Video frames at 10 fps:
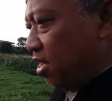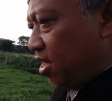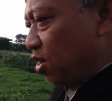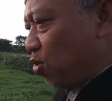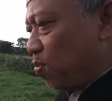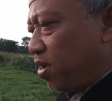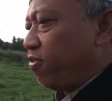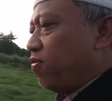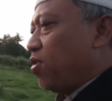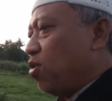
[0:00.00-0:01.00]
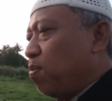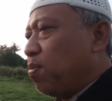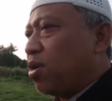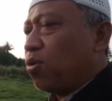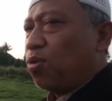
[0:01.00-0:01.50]
yauma yafirul
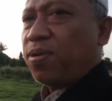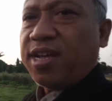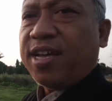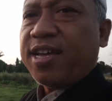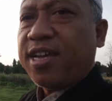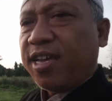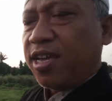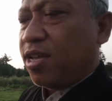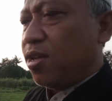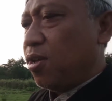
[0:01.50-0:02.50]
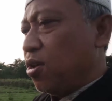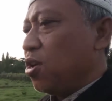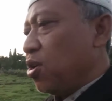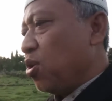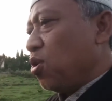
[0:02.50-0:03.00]
mar'u min akhih
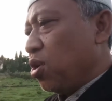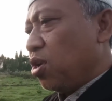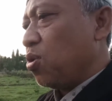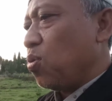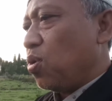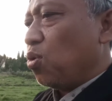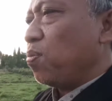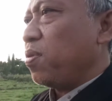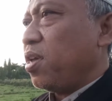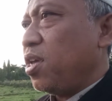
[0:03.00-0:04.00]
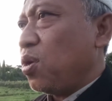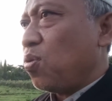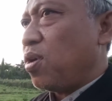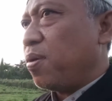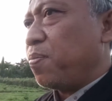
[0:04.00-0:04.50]
wa ummihi
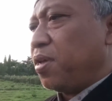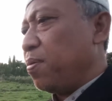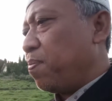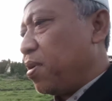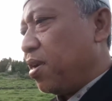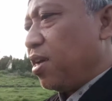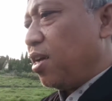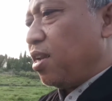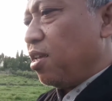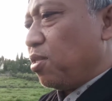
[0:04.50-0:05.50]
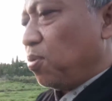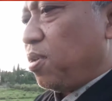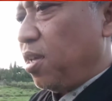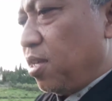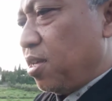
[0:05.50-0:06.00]
wa abih pada hari itu
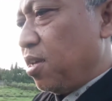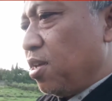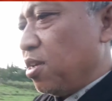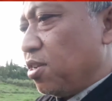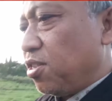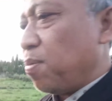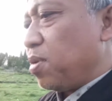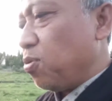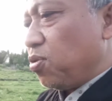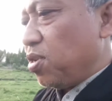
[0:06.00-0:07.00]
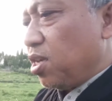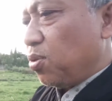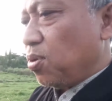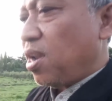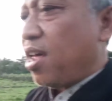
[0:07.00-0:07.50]
ya setiap manusia
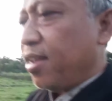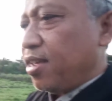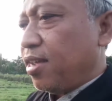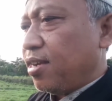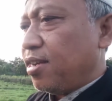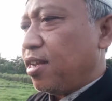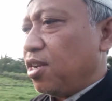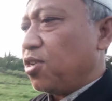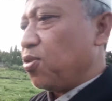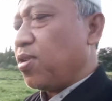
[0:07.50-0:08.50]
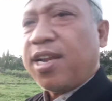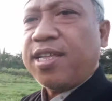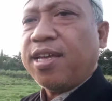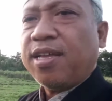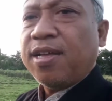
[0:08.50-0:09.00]
itu lari dari
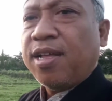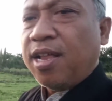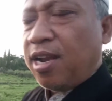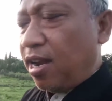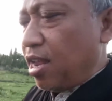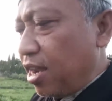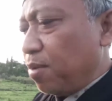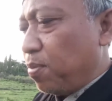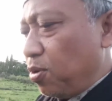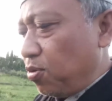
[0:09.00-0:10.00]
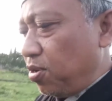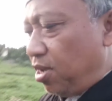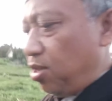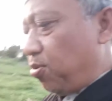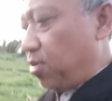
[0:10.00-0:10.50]
saudaranya lari manusia
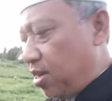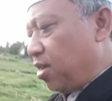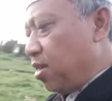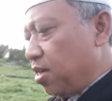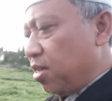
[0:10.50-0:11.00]
itu dari